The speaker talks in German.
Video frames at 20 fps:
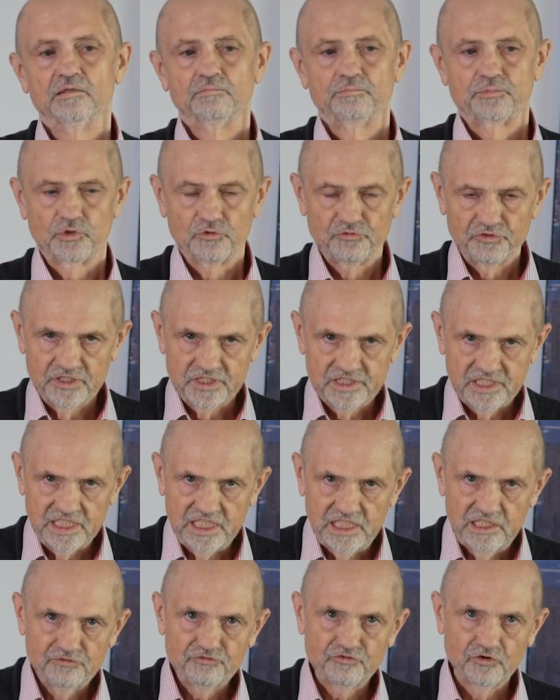
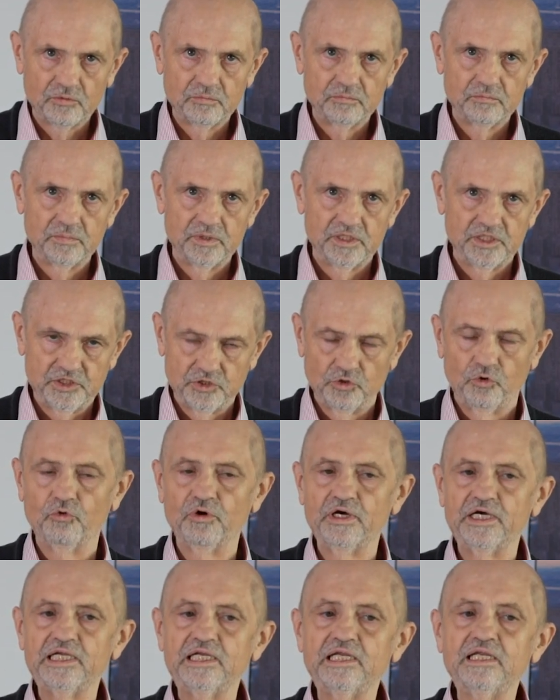Prophetie vom
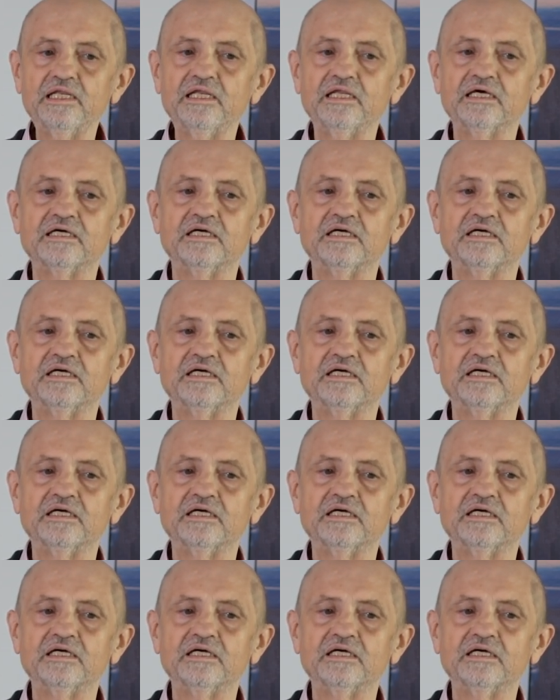Joel,